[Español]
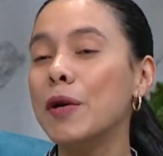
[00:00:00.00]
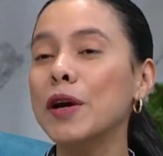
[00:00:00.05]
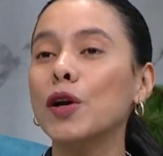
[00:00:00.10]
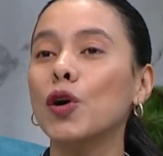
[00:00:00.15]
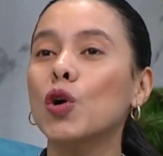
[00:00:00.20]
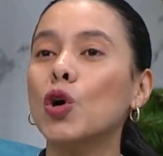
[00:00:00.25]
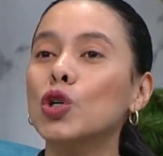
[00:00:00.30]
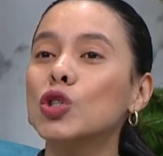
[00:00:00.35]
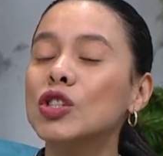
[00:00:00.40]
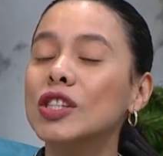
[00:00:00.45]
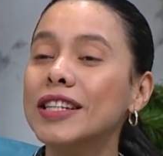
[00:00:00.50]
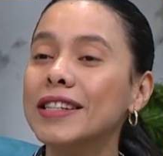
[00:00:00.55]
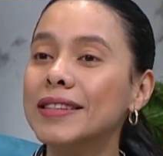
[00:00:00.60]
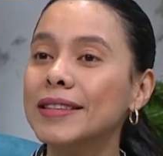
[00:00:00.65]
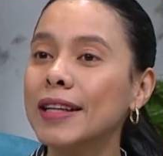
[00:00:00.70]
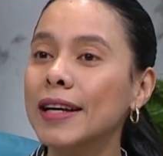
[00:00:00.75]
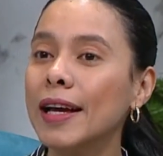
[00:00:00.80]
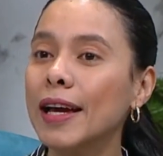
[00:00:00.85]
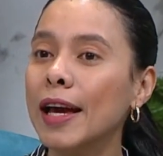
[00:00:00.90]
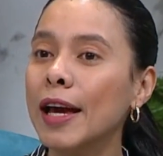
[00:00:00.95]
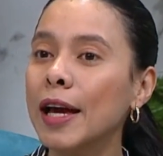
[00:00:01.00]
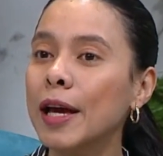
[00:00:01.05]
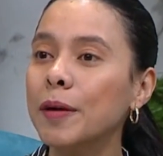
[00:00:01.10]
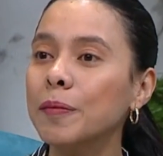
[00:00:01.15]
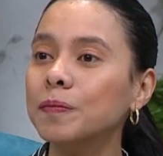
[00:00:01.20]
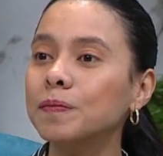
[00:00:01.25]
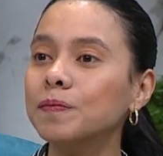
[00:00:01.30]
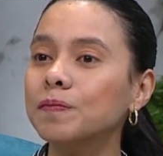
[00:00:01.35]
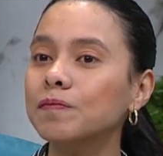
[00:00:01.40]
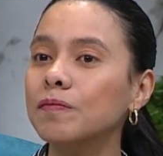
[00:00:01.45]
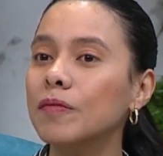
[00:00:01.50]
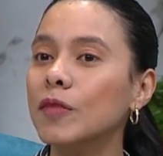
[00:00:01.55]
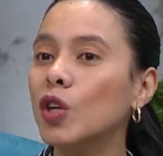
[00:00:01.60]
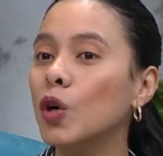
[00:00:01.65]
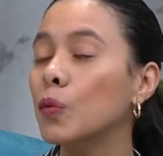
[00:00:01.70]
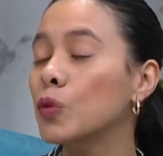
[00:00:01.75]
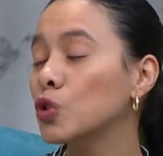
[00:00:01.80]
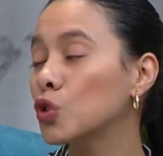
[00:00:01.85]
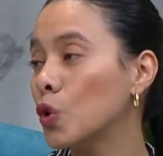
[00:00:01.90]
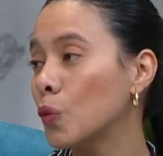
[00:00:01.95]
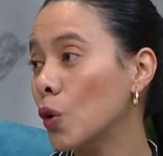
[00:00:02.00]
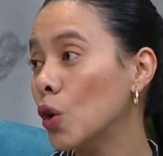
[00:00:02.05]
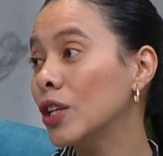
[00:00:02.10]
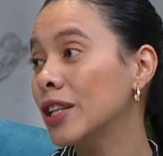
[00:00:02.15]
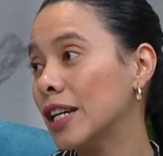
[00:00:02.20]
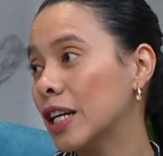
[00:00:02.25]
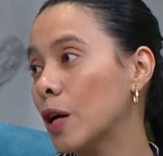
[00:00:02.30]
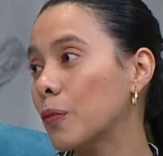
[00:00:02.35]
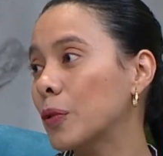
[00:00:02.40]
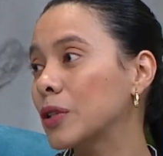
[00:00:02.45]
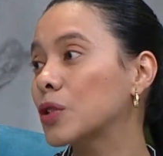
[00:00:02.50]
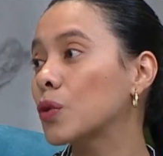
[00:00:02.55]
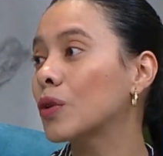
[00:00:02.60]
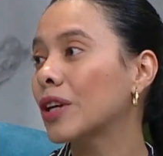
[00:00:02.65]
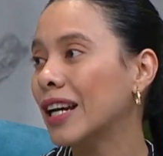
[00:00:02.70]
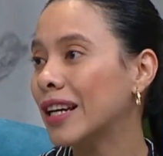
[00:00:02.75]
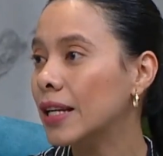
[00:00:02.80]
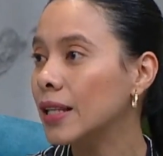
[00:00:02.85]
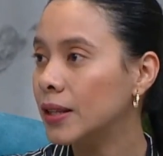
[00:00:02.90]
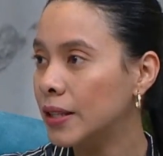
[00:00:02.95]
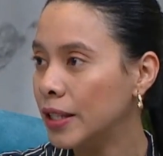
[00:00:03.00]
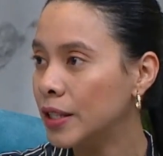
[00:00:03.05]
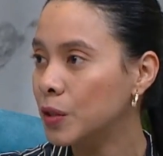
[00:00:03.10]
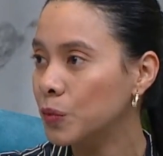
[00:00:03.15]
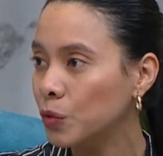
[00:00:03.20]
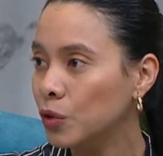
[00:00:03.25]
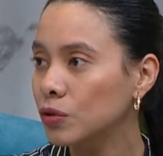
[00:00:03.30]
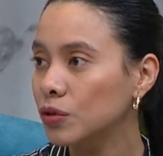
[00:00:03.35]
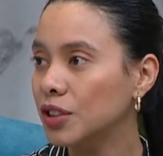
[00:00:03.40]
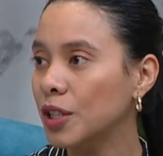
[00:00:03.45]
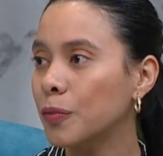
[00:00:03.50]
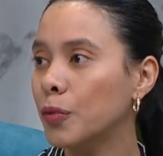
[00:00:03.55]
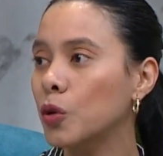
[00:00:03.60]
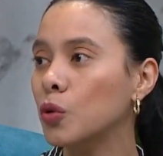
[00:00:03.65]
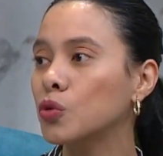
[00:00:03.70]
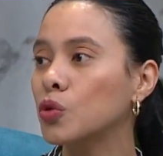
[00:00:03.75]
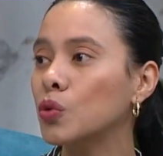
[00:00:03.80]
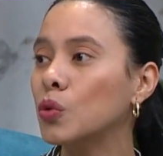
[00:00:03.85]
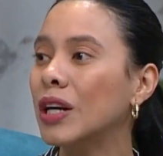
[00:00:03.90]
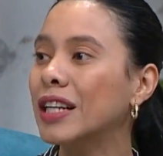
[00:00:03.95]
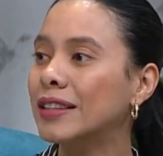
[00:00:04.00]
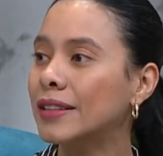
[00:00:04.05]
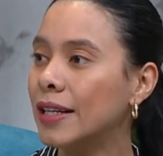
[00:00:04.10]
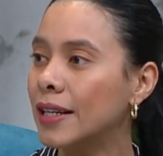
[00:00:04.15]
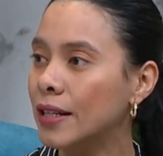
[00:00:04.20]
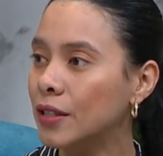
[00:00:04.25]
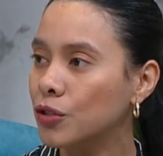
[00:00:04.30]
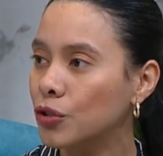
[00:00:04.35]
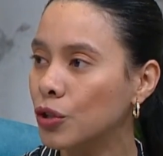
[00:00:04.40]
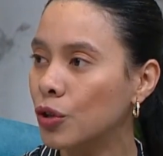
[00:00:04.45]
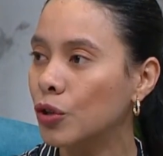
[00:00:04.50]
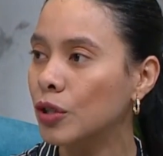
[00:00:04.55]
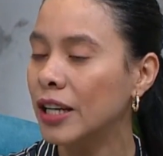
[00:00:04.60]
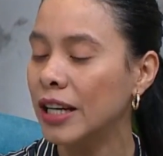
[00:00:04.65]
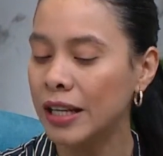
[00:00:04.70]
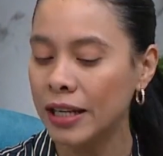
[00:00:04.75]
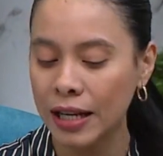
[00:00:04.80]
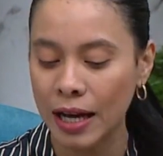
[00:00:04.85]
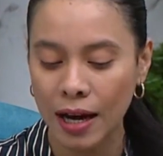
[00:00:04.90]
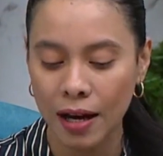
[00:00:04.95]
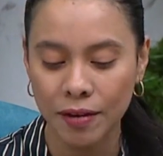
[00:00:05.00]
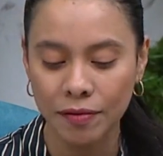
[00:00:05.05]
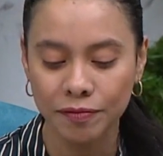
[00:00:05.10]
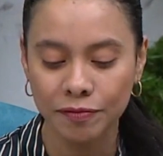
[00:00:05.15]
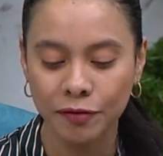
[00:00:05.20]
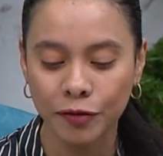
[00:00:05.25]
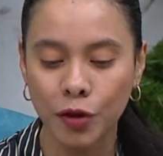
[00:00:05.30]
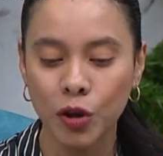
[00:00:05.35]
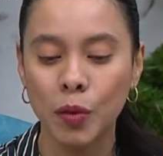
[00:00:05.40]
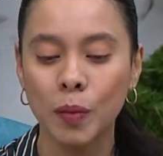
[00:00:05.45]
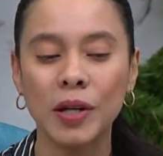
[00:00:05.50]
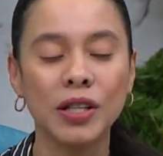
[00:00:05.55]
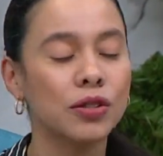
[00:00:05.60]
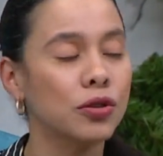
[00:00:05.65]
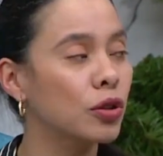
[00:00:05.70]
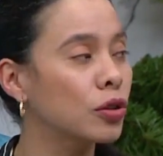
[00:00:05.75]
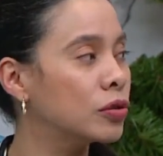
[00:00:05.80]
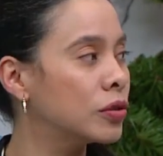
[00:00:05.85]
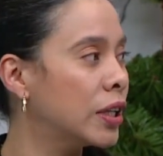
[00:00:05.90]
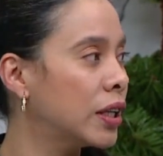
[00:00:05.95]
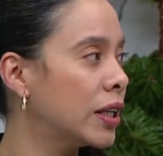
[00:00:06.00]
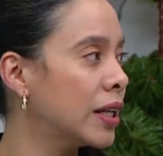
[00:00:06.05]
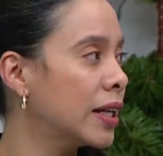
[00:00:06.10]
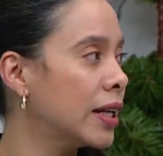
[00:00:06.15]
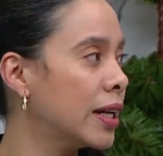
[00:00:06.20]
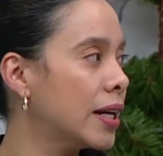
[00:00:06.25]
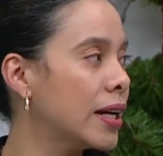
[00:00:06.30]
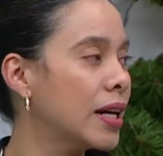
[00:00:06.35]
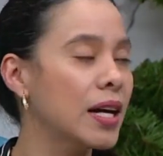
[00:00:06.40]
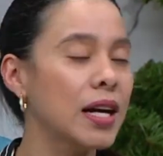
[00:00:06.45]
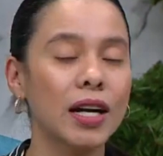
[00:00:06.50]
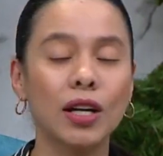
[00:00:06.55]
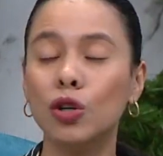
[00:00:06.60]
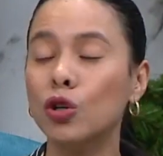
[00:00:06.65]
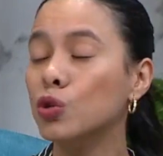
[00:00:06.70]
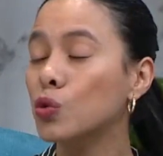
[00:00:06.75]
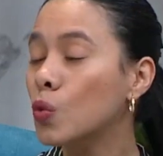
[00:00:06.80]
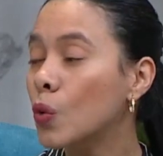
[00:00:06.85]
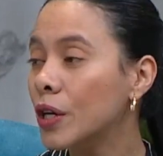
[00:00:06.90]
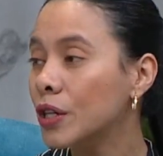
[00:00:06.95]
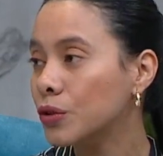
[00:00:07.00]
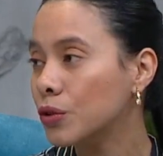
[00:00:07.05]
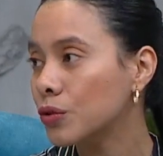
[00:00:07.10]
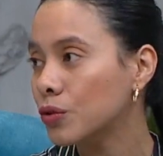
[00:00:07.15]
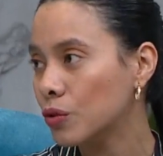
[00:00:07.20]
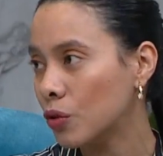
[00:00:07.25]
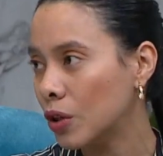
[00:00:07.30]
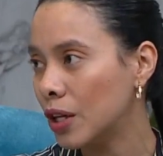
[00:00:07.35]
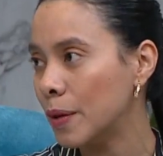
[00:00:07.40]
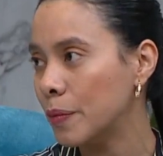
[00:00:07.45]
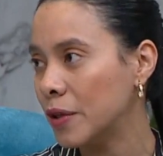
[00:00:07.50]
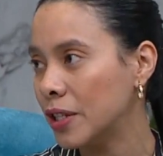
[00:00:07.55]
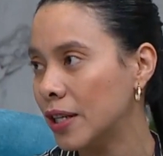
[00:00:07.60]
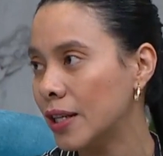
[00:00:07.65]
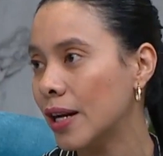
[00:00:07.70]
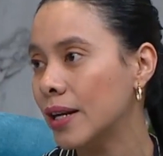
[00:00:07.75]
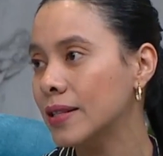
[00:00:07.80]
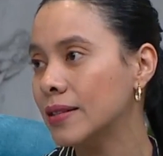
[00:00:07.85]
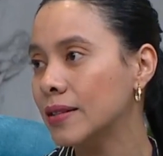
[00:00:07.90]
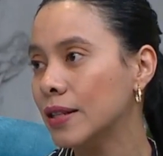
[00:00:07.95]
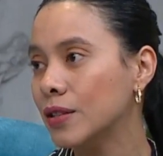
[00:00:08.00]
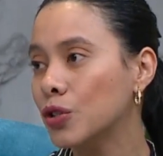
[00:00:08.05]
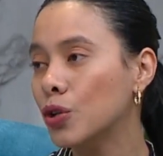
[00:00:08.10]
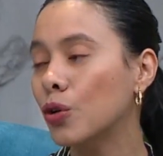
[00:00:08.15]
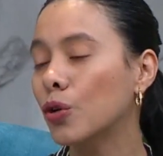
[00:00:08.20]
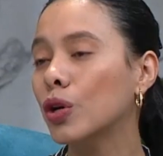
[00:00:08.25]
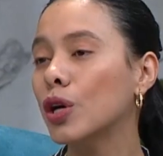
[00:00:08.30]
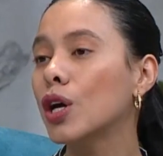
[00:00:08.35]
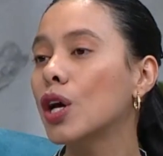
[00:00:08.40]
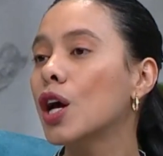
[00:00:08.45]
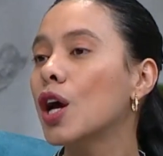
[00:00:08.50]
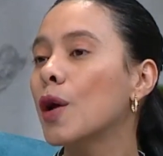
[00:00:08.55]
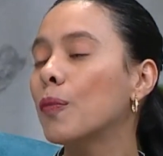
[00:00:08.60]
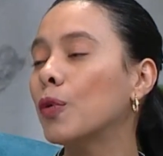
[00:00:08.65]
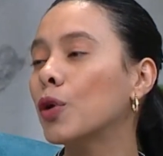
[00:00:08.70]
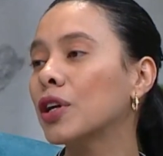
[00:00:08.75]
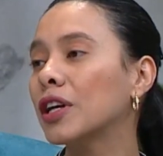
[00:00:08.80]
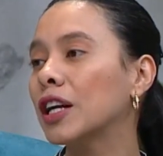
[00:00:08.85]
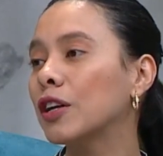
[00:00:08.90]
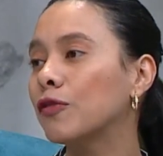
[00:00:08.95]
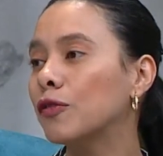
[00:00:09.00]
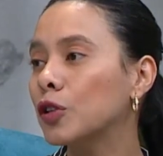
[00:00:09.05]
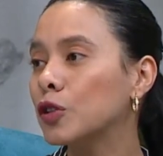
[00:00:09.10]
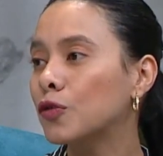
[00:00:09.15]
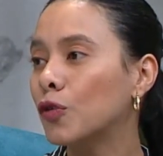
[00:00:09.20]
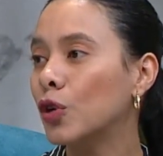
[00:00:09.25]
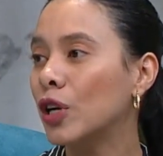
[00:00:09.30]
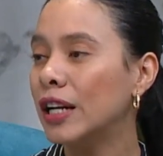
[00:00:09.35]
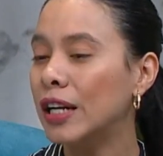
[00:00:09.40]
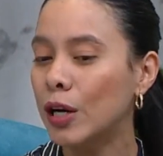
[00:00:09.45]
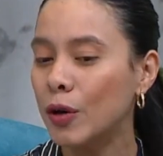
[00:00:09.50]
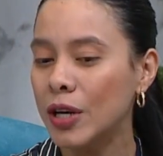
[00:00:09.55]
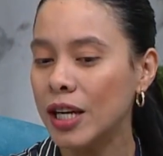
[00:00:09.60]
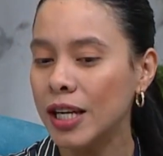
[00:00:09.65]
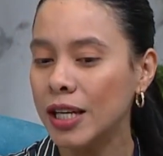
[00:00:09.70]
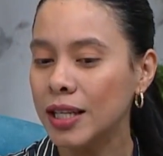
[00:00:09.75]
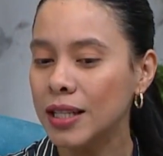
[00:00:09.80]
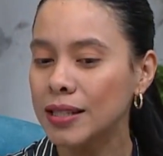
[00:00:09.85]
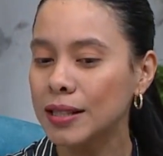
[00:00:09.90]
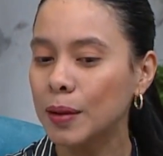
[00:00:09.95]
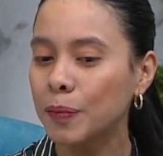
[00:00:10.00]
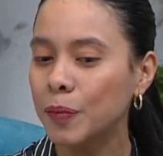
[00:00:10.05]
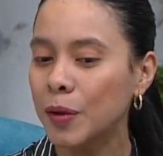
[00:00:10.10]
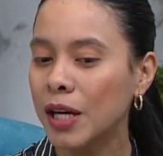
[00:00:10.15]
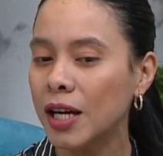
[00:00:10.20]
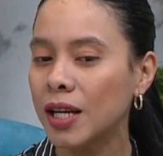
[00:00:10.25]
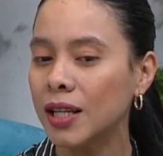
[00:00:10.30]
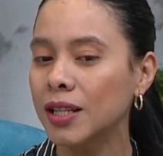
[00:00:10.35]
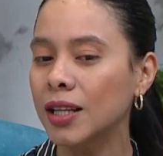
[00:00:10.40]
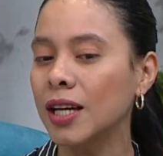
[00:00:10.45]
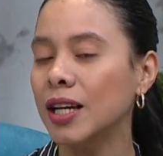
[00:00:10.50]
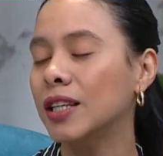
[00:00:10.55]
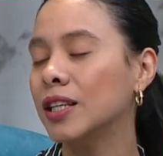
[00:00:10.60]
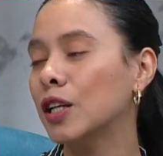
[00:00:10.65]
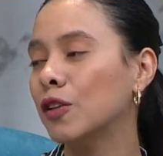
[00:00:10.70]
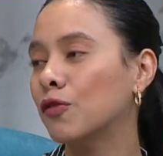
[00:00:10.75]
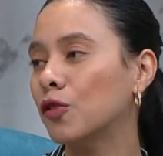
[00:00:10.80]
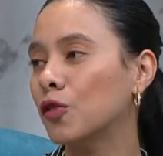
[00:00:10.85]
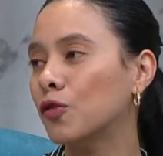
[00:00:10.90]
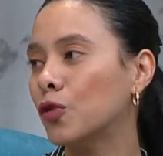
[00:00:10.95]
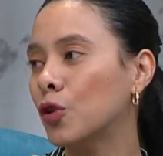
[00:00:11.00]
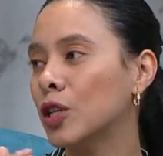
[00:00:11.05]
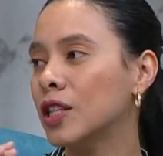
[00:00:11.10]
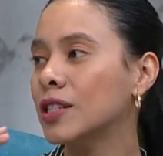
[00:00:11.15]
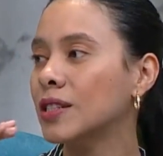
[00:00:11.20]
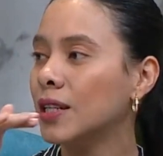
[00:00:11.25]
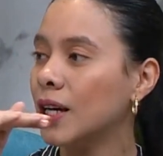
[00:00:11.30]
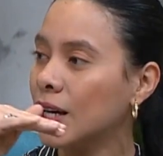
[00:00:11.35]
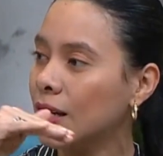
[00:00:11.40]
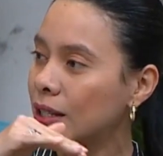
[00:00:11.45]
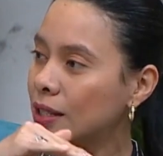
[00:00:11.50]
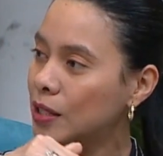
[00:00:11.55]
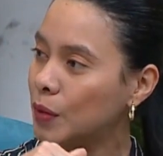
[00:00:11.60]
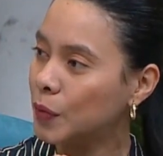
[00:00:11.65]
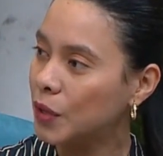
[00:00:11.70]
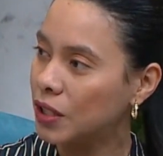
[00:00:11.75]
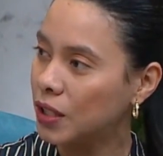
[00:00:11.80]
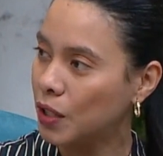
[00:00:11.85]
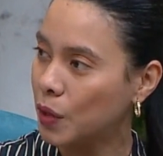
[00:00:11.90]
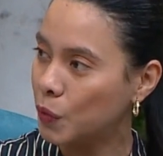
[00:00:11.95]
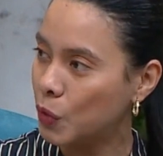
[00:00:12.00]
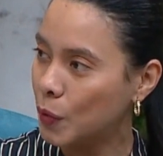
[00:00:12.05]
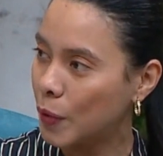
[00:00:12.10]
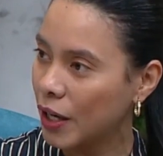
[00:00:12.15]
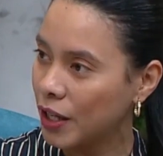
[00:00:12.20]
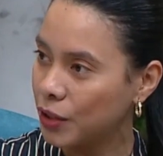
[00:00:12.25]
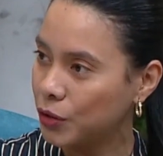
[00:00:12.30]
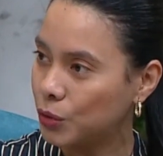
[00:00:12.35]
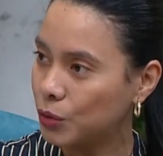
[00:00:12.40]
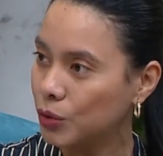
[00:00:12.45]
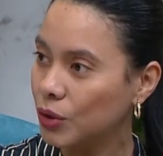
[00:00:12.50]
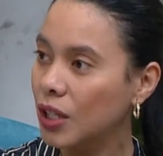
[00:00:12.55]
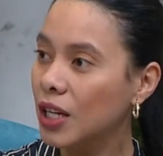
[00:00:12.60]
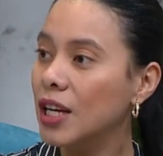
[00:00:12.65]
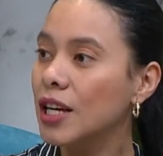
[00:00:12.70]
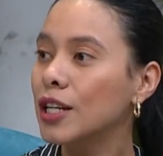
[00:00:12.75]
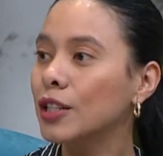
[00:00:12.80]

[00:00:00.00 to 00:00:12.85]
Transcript: Bueno, consiste en, como su nombre lo indica, pues un raquitismo, se produce una alteración en la formación de los huesos o la mineralización, porque el fósforo en la orina se pierde y el fósforo en sangre se mantiene muy bajito.